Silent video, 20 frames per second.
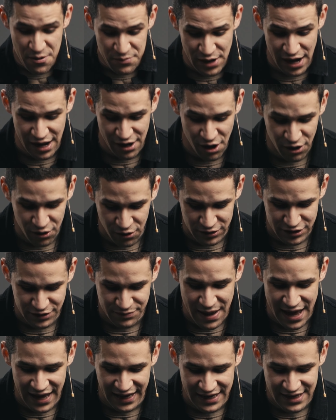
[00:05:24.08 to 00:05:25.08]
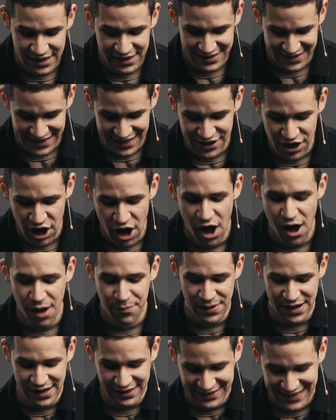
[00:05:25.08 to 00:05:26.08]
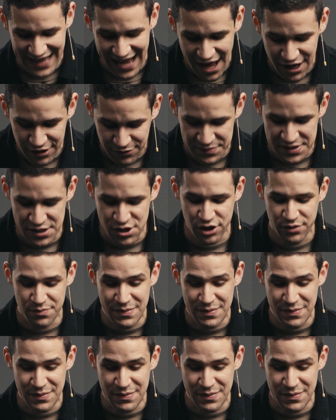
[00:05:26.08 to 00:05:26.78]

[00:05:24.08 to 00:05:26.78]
Puis alors qu'on se marie, c'est dehors pendant 40 minutes,